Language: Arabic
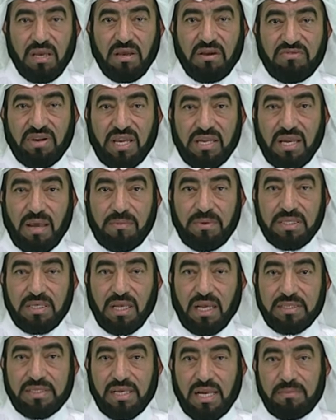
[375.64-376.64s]
فالنبي صلى
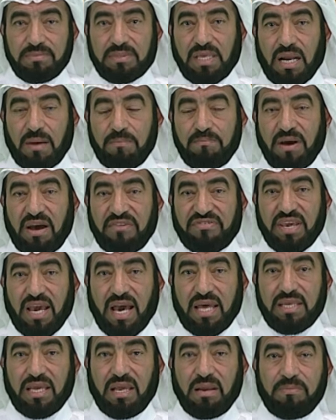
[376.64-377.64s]
الله عليه وسلم تربى في
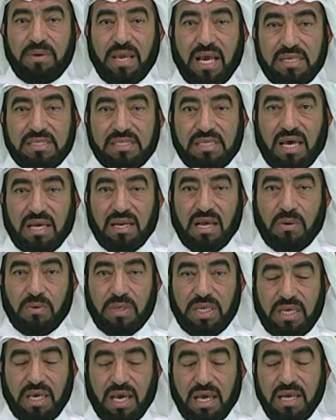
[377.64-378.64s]
هذه البيئة
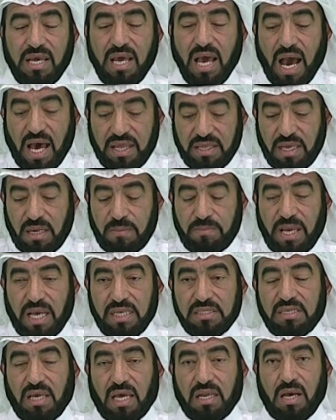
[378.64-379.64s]
الصحراوية هذه البيئة
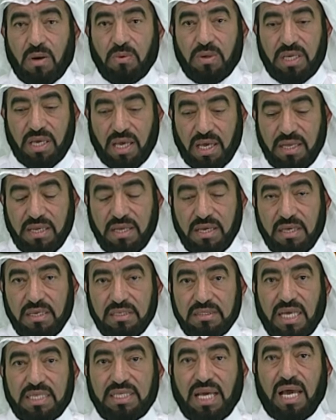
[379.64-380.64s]
الصحراوية
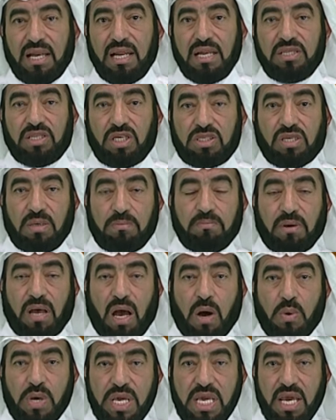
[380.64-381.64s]
تجعل الجسم
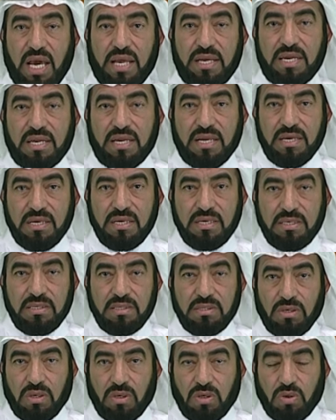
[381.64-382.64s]
قويا
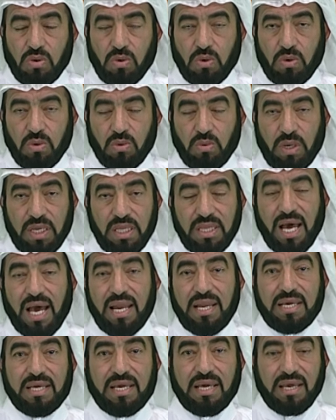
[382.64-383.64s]

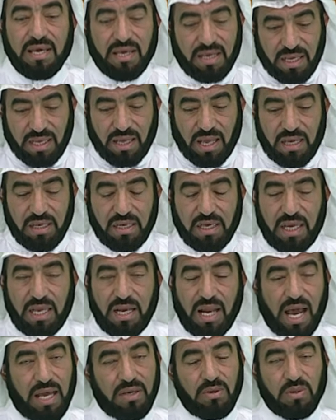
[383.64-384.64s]
ولذلك
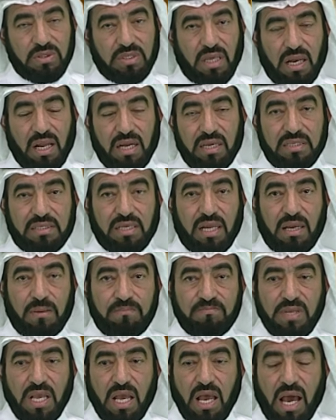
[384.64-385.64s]
قيل عنه صلى الله عليه
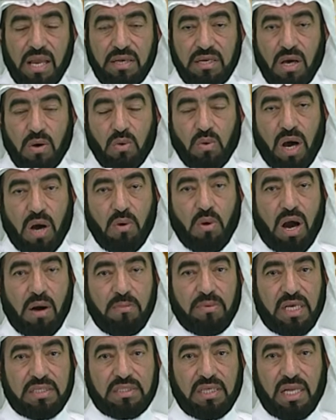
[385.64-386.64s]
وسلم أنه وهو
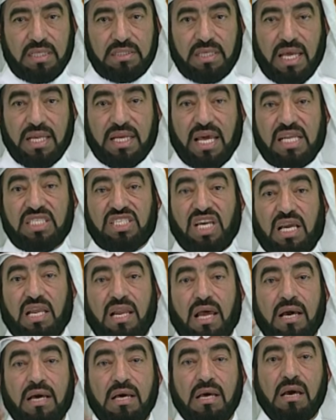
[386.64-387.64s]
عمره سنتين كان
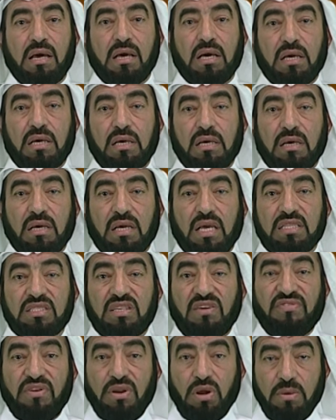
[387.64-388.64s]
شكله
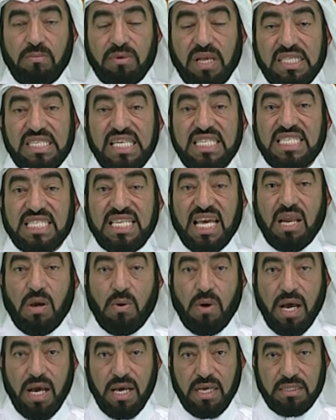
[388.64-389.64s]
كطفل عمره ست
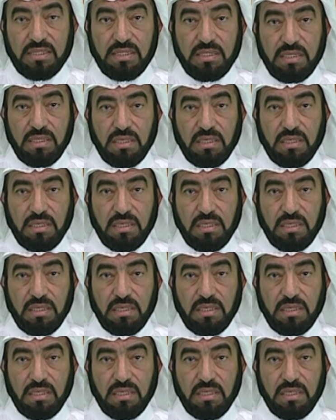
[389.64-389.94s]
سنوات